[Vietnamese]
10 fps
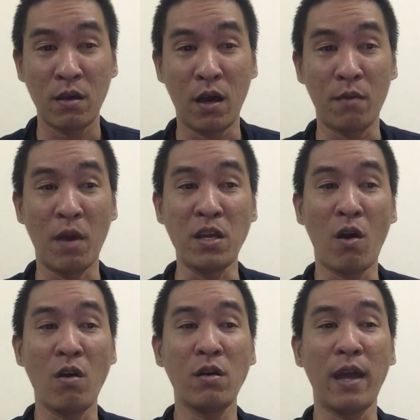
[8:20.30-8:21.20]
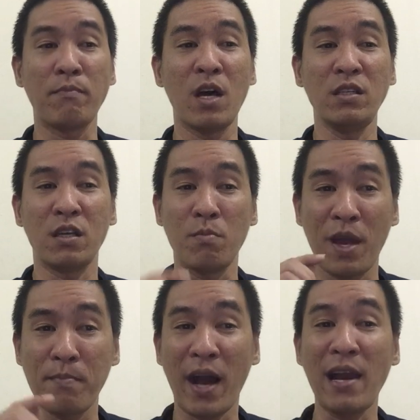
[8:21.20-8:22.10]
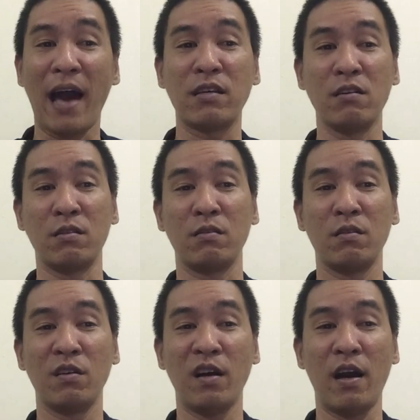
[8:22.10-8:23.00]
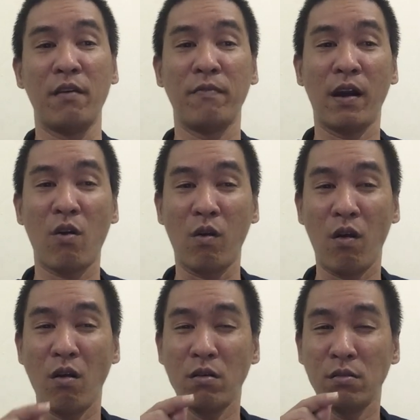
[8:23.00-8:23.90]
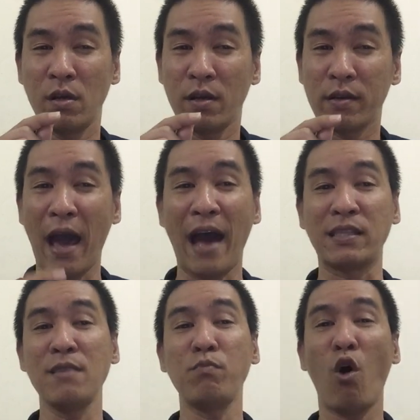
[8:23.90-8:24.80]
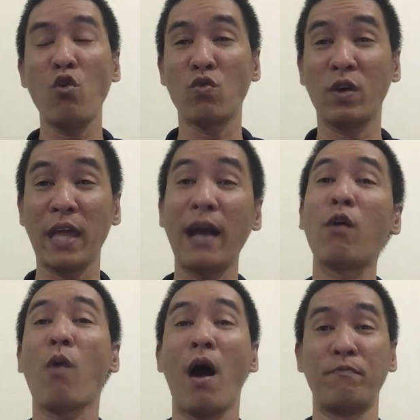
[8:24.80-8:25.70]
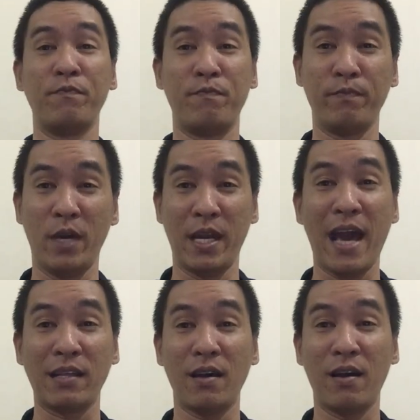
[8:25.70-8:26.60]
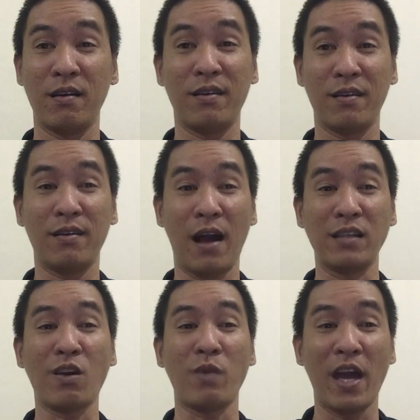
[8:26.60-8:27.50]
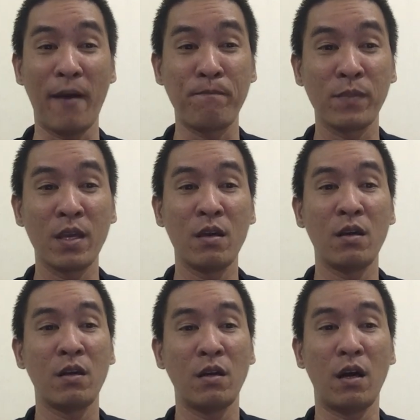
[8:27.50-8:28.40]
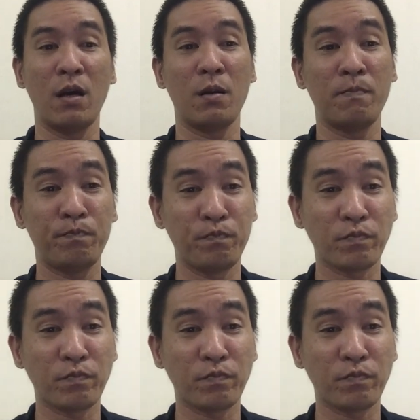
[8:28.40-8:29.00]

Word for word: à, bởi nó đem đến sự may mắn lạ thường, à, và còn có đà tiếp nối của cái tháng lục hợp mình đang uh, ở trong này ha. Uh,